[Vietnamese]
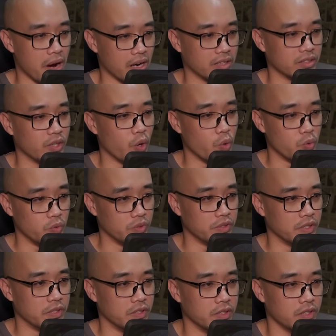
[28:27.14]
Thanh niên tóc
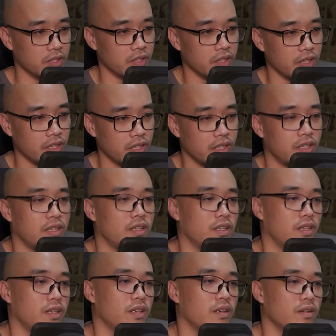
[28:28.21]
quăn lập tức nói ra.
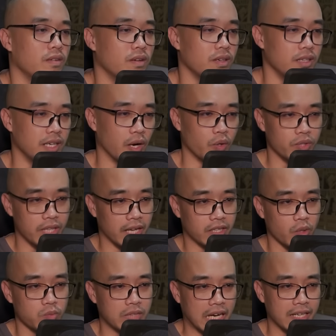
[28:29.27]

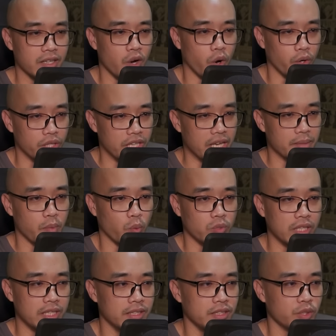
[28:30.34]
Căn cứ cho tình báo của
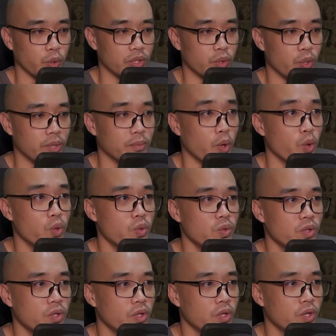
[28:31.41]
mấy tháng gần đây tới
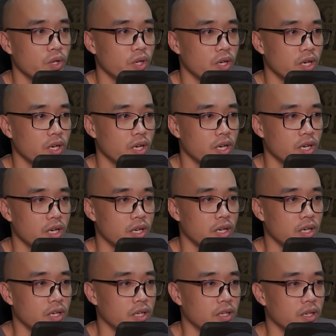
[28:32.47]
xem, thám tử của
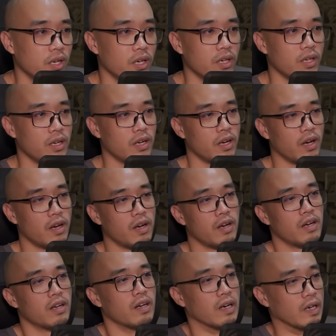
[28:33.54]
Thông Thiên Tiên Giáo đã
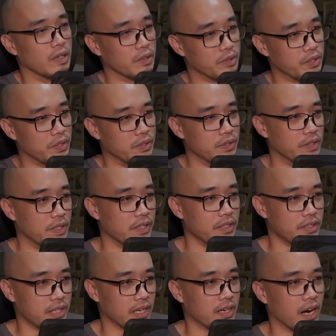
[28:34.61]
qua lại rất nhiều lần quanh
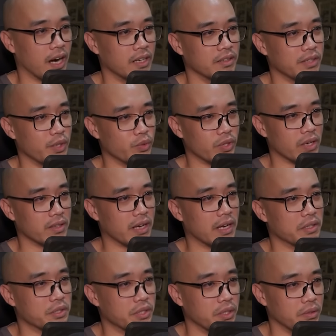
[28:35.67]
vùng biên cảnh,
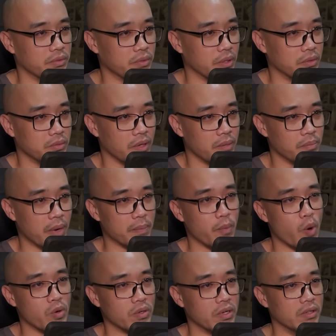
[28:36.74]
dường như bọn họ sắp có động
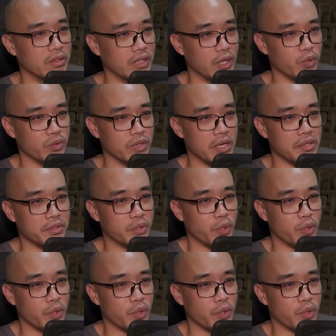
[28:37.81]
tác gì lớn rồi đó.